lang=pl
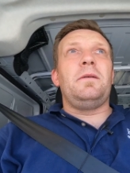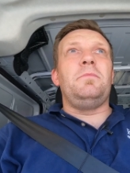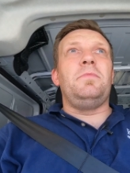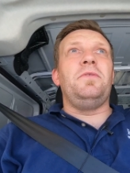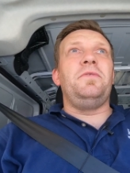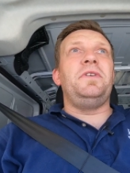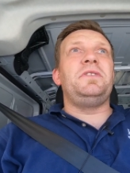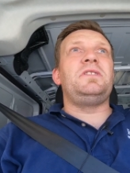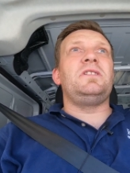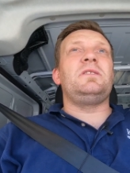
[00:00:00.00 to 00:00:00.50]

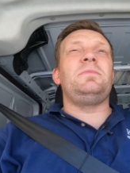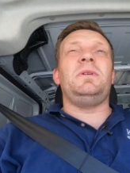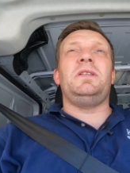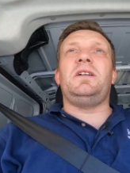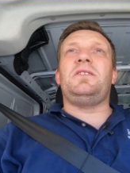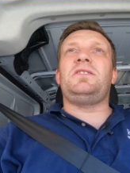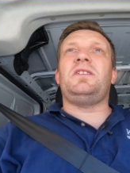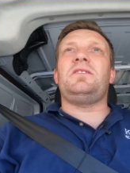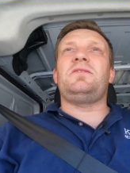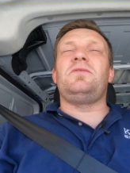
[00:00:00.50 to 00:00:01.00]
bo wiecie,
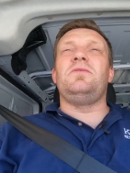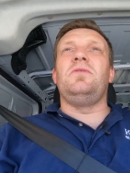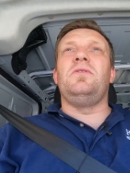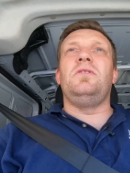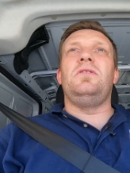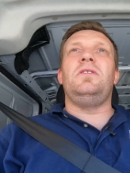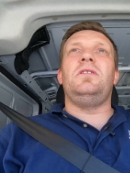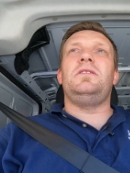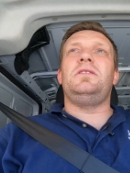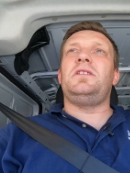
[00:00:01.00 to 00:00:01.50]
zmiana
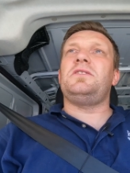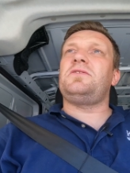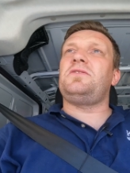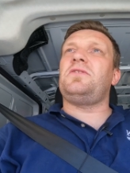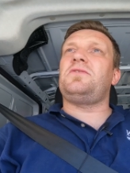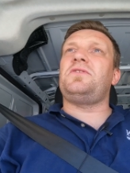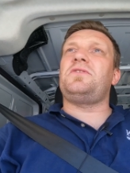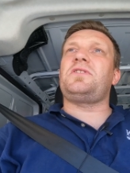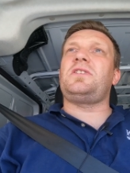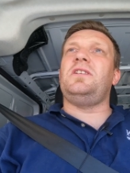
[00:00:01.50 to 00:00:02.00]
czasu, też
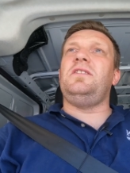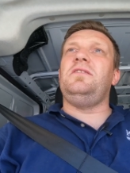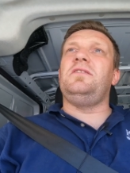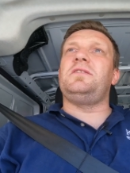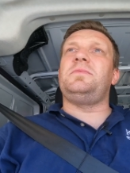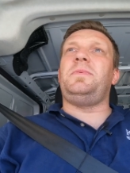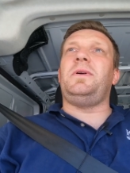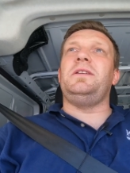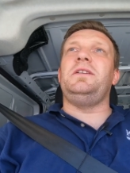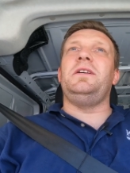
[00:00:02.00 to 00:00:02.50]
troszeczkę nie i
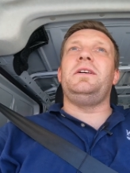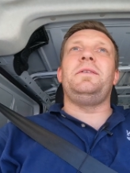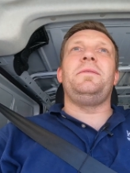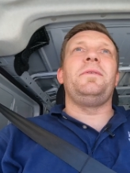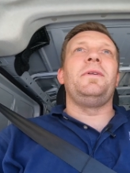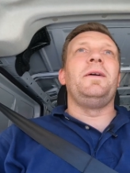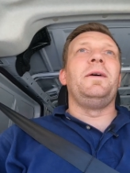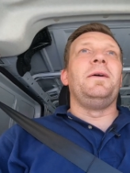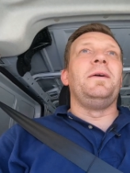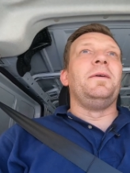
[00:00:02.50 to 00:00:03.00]

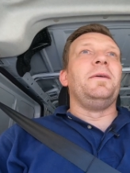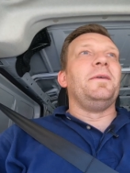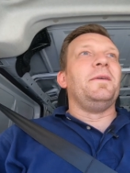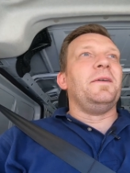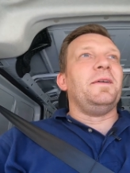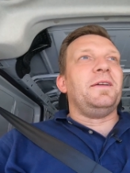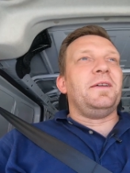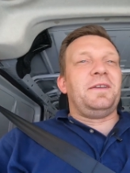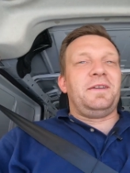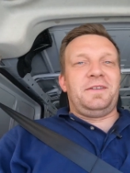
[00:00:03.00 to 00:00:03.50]

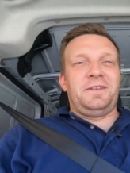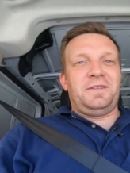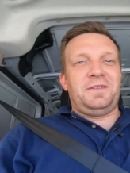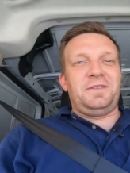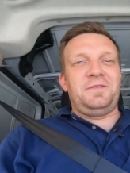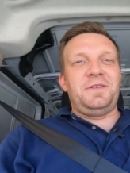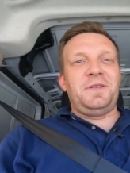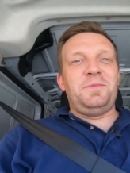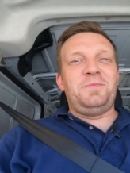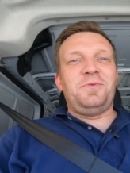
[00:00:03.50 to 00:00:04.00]

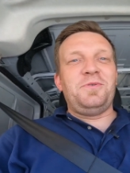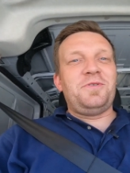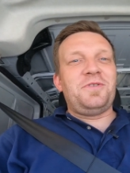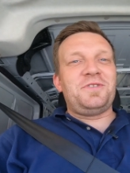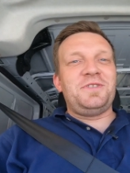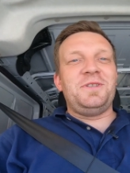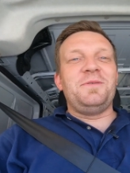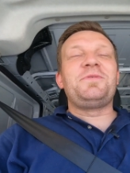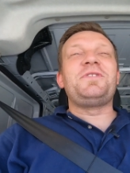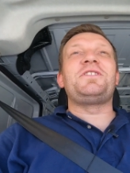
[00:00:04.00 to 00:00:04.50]
2,5
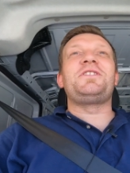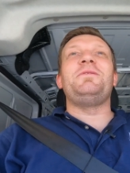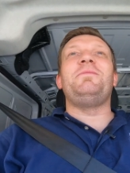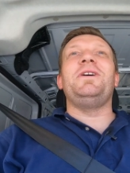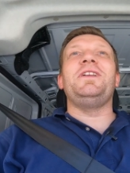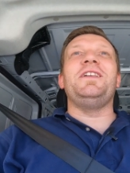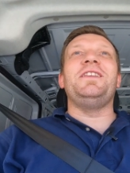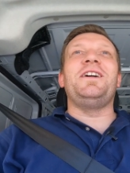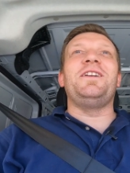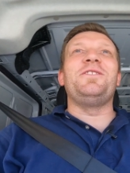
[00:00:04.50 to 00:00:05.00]
godziny
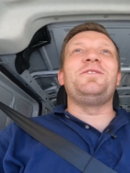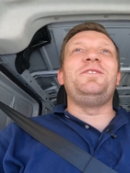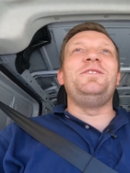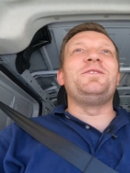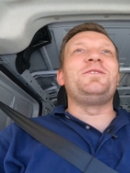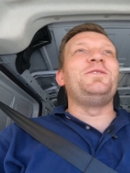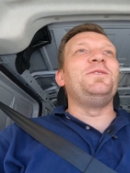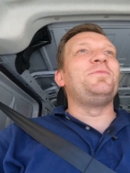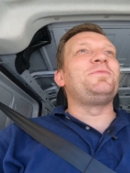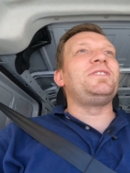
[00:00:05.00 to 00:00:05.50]
przytrzymania na
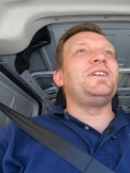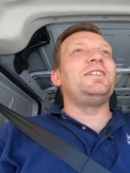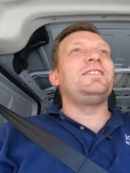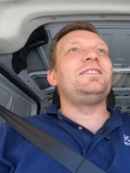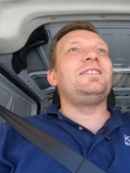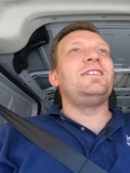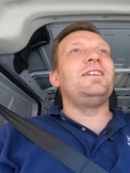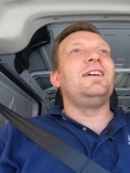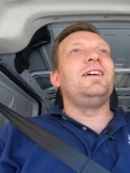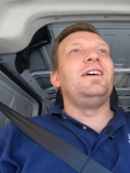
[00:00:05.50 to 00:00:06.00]
lotnisku
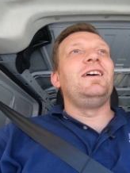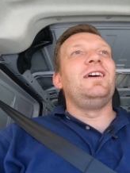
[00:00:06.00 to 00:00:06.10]
przez